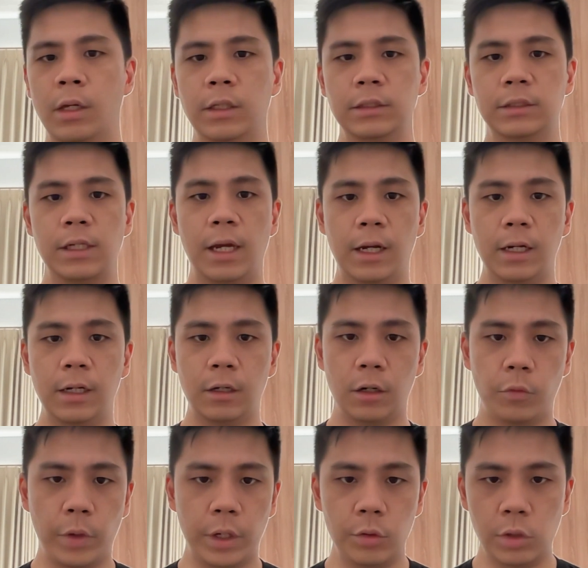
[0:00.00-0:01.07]
Sedangkan
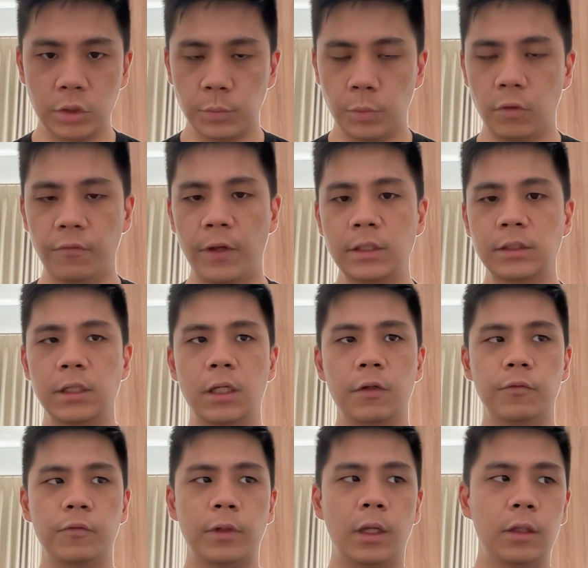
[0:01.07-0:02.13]
kalau W210
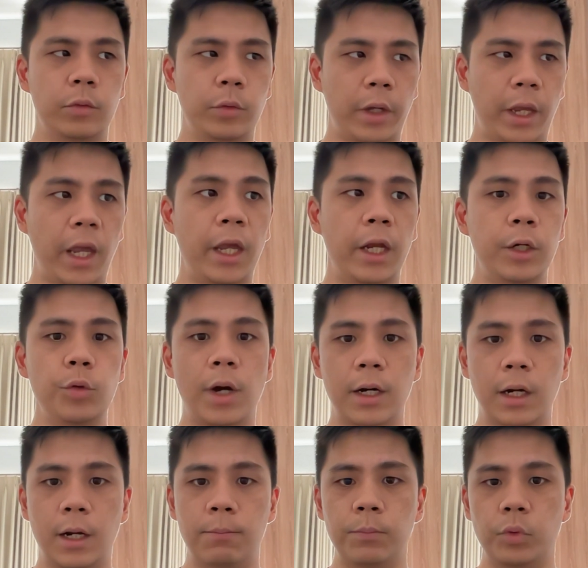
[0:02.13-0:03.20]
facelift itu
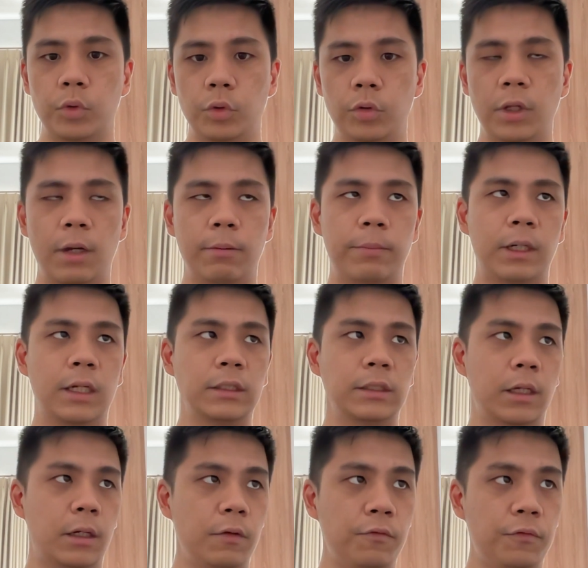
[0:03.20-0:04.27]
E260 yang pernah
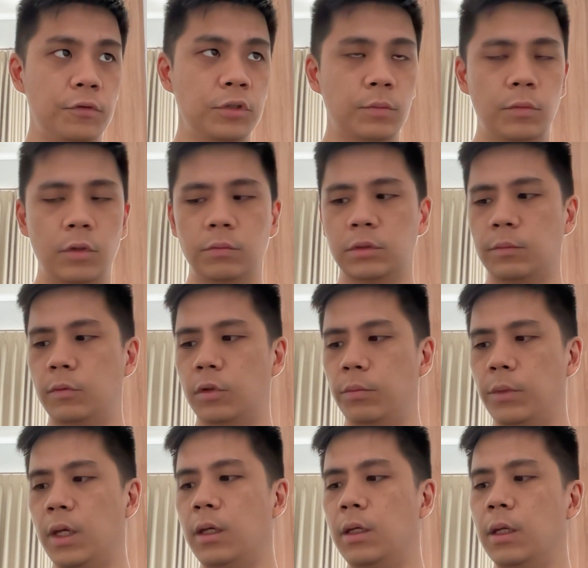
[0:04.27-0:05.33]
saya review
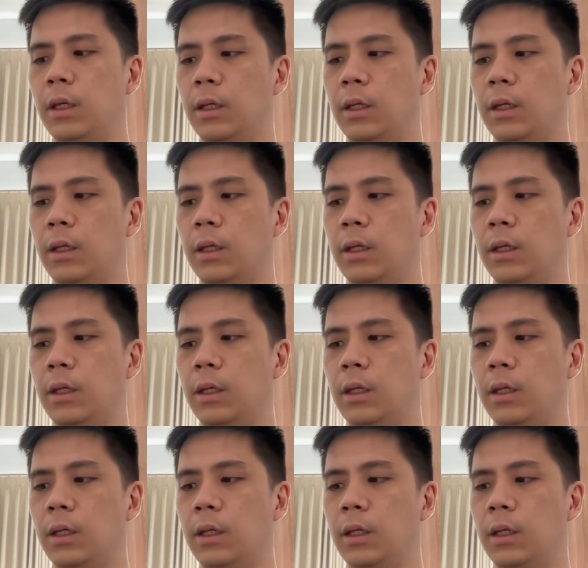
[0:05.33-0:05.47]
sebelum-sebelumnya